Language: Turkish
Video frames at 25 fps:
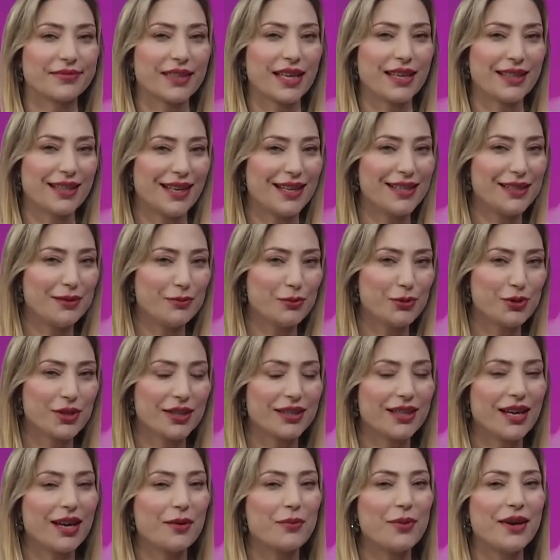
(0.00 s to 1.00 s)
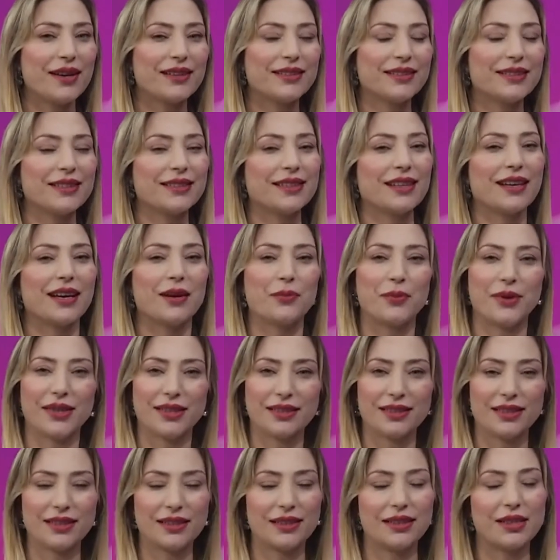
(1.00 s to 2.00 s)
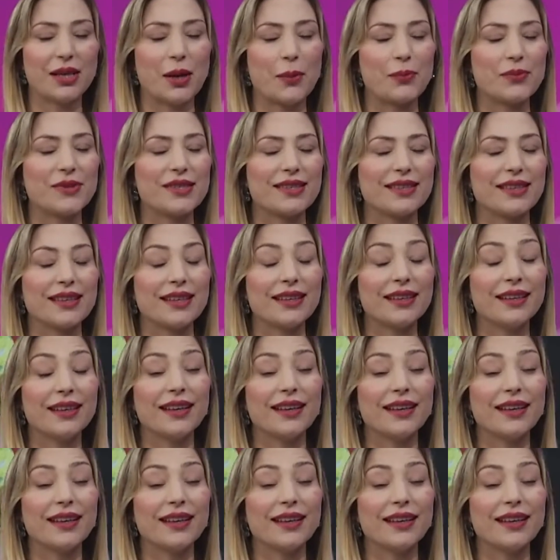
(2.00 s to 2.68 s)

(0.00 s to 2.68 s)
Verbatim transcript: Kanal 23 ana haberde de haberini yaptık.